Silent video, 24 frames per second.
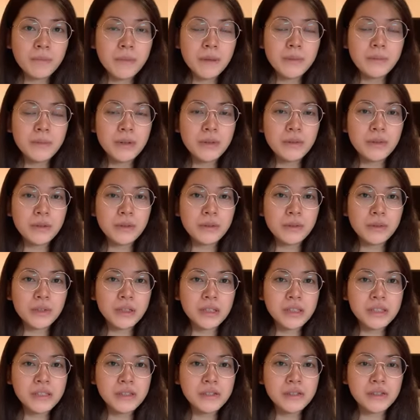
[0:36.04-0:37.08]
メンバーはこ
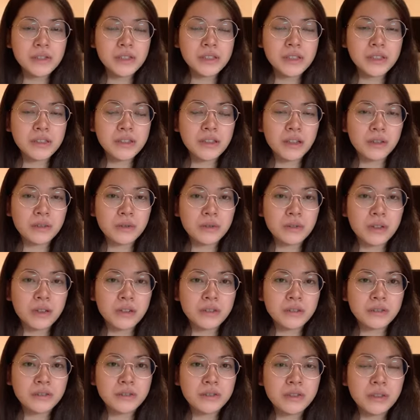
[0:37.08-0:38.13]
れいつ知ったとか
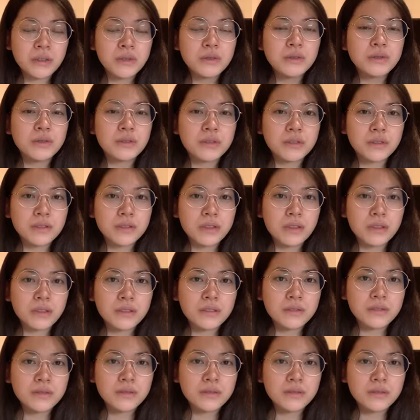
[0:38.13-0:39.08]
言ってるんですか